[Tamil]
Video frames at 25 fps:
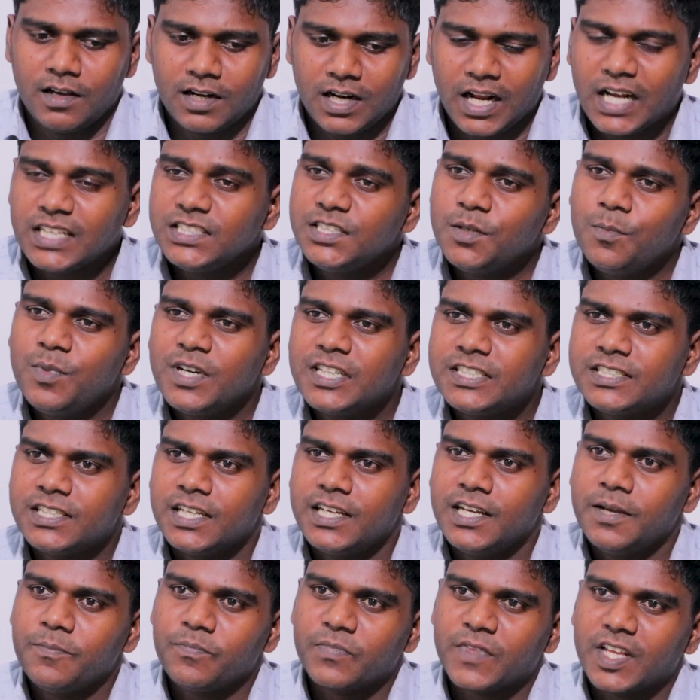ராஜபக்ஷ
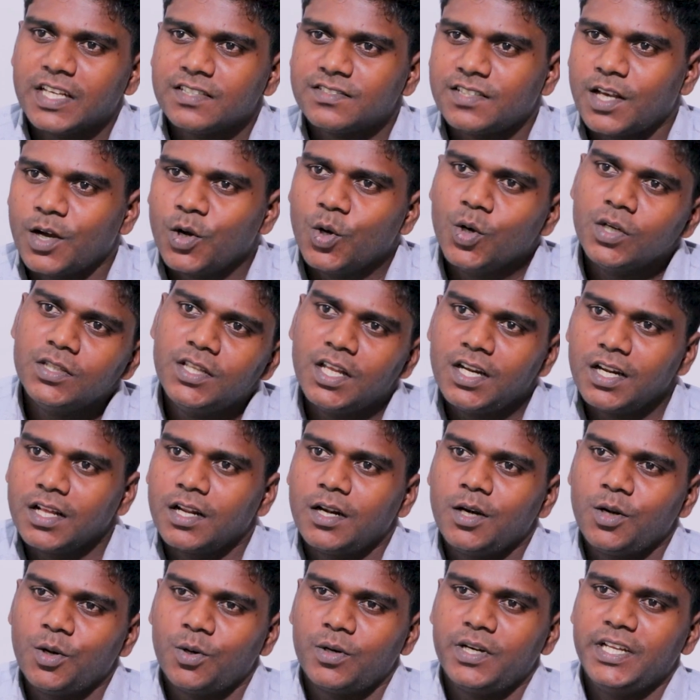
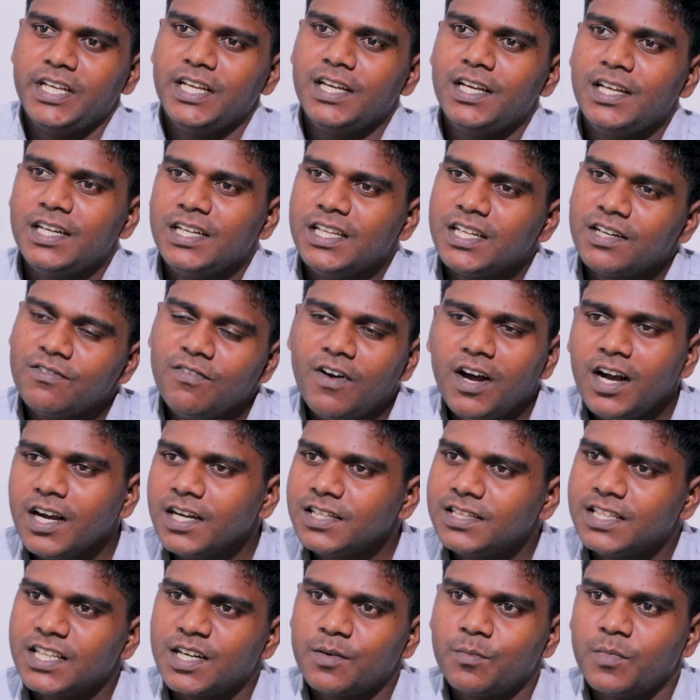சகோதரர்களுடைய
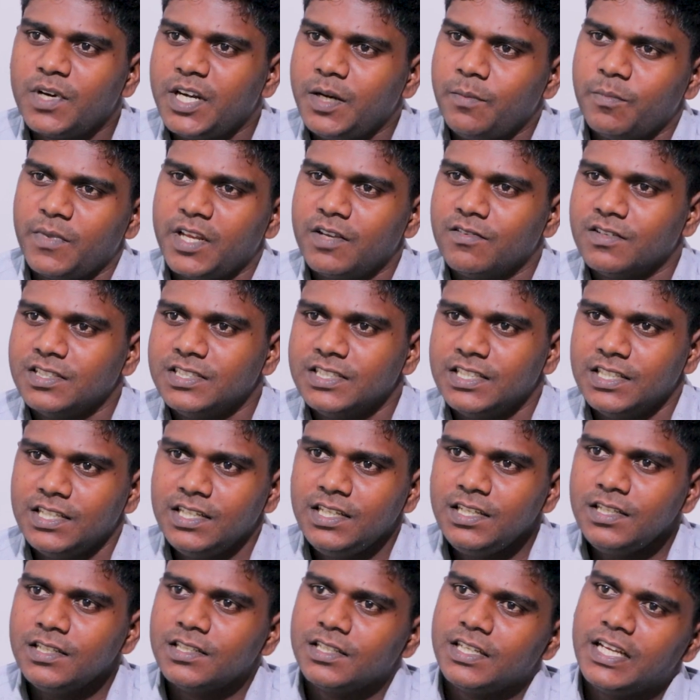நிர்வாக திறமையின்மை வந்து
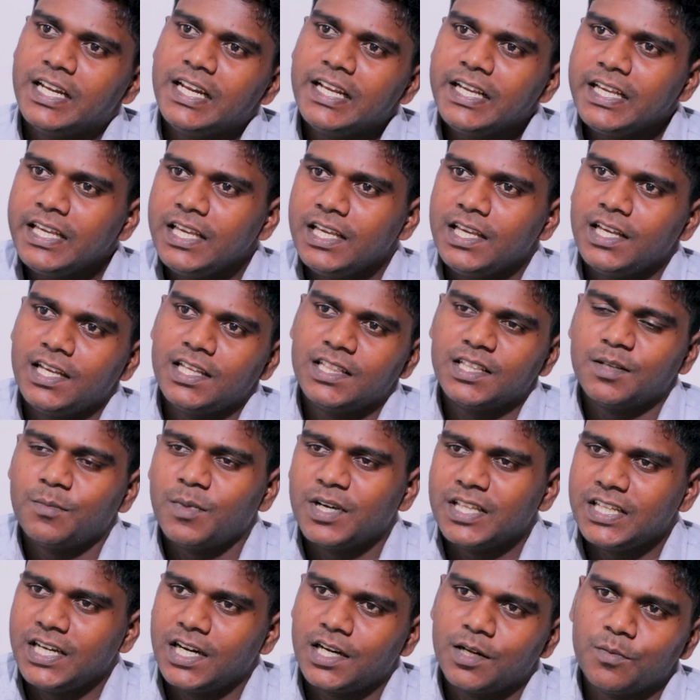இலங்கையை இந்த
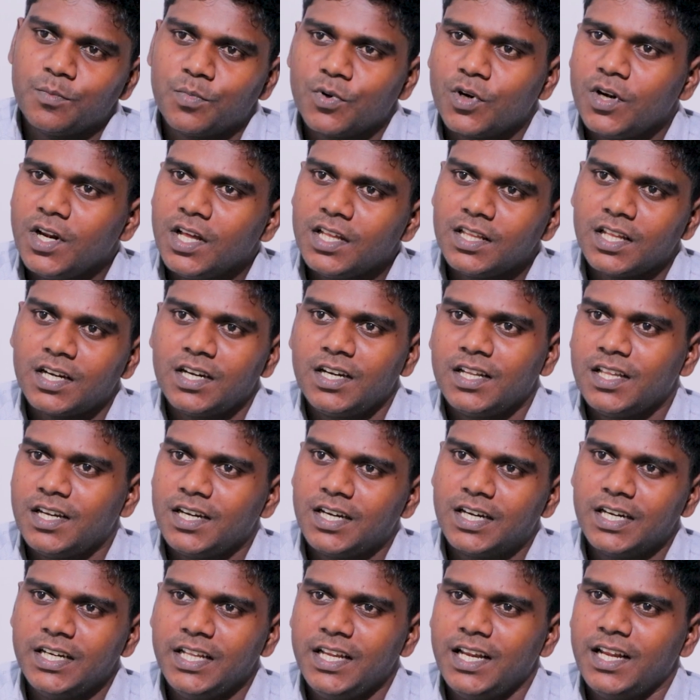மாதிரியான பொருளாதார
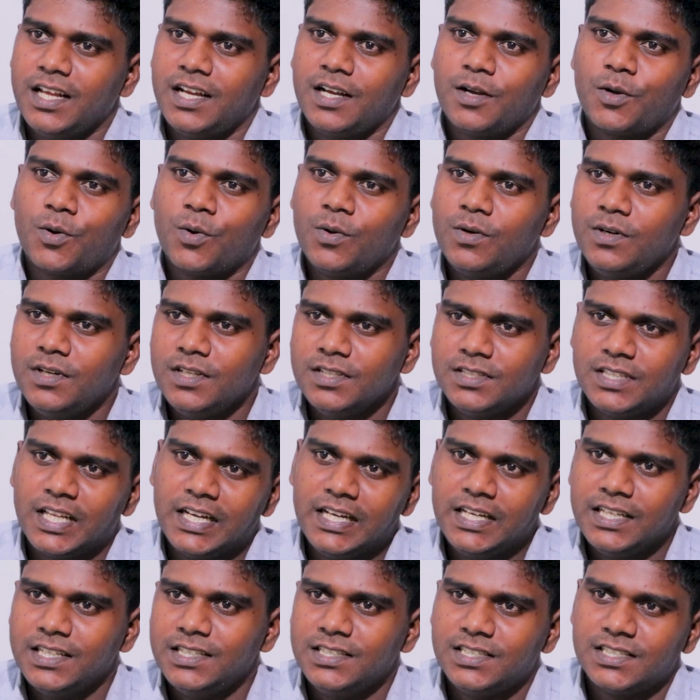நெருக்கடியில் கொண்டு
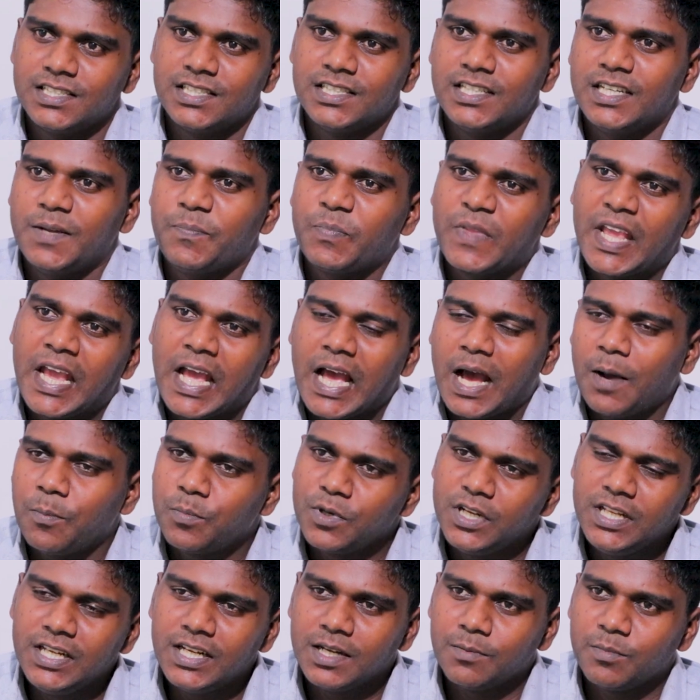தள்ளிருச்சு
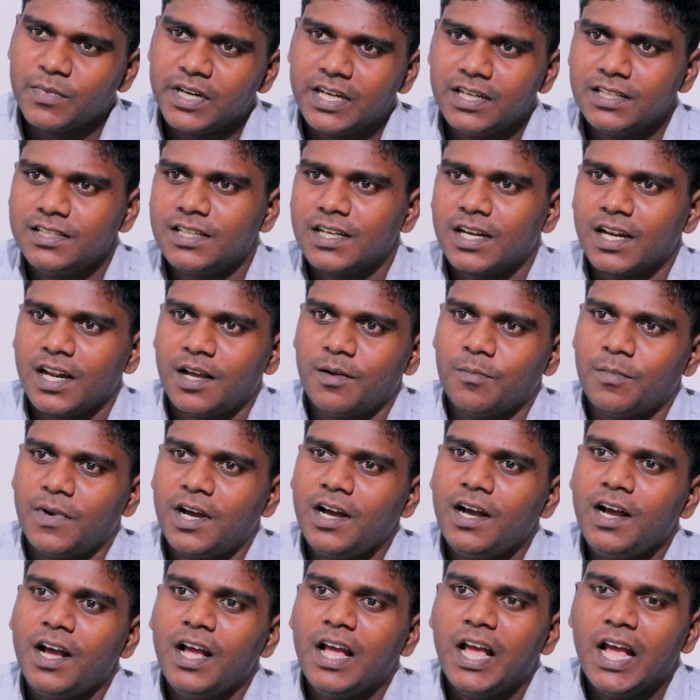அப்படின்னு நம்ம
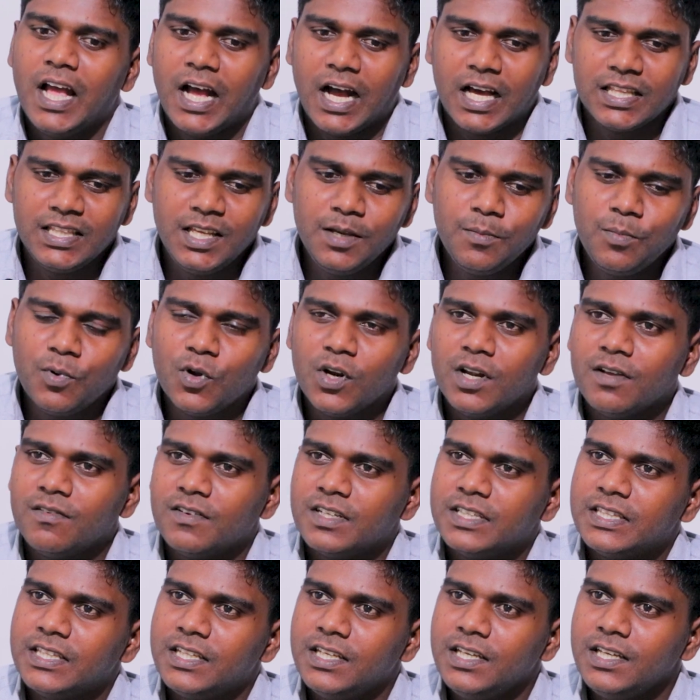எடுத்துக்கலாமா அதே போல்
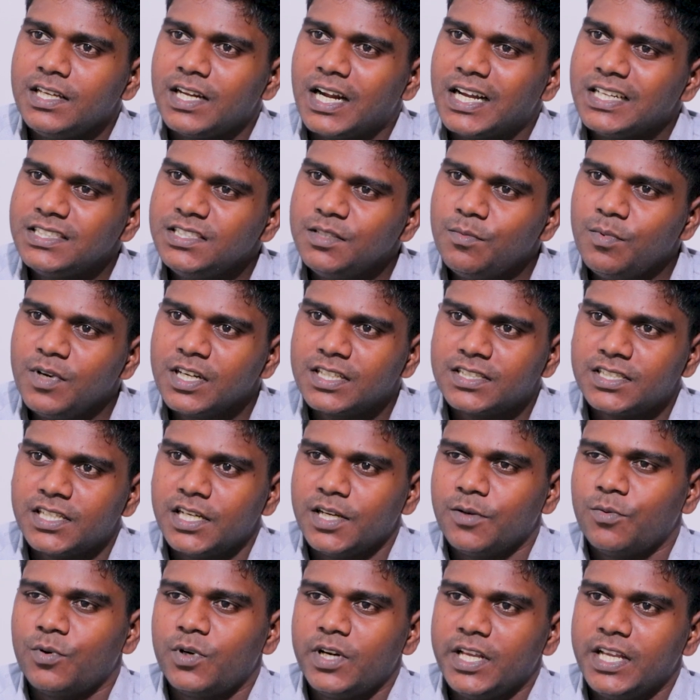வந்து
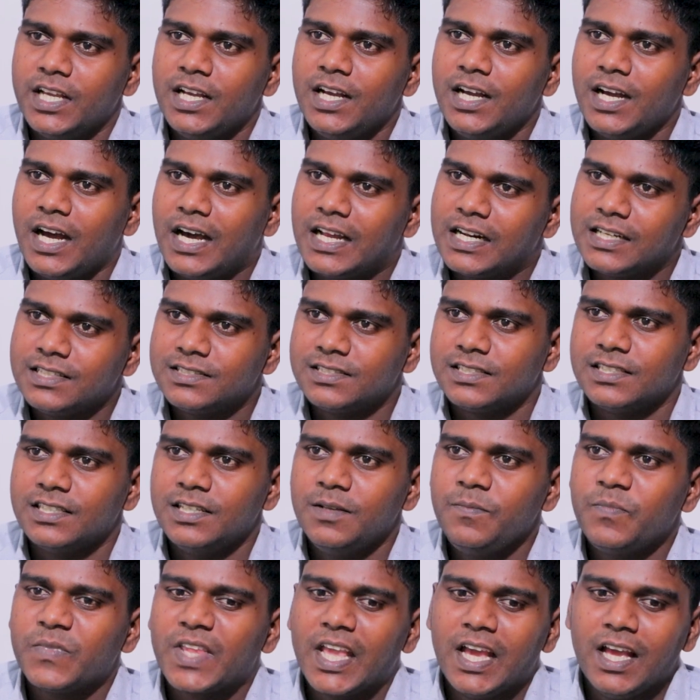ராஜபக்ஷேவுடைய அரசு
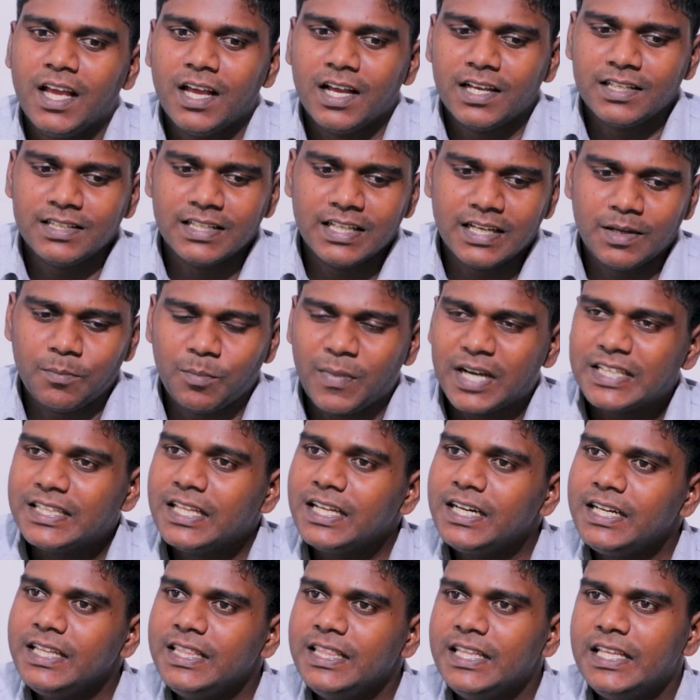இந்த மத
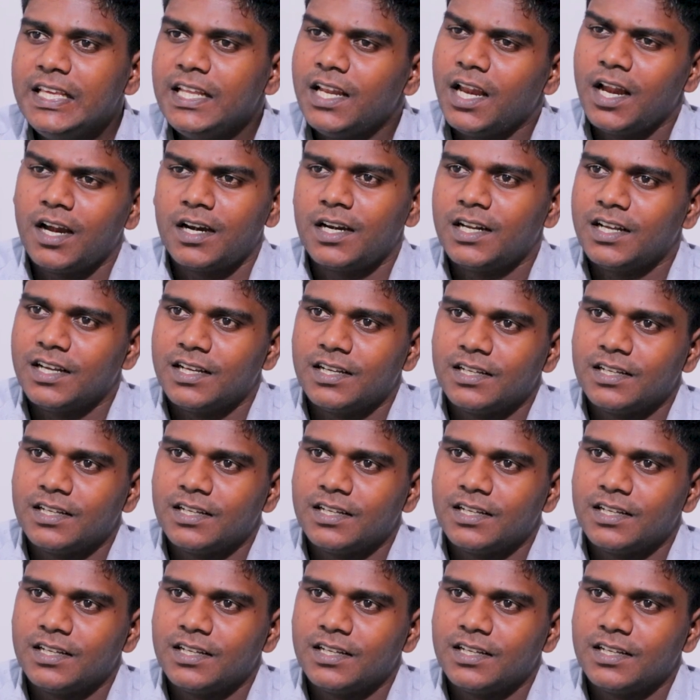ரீதியிலான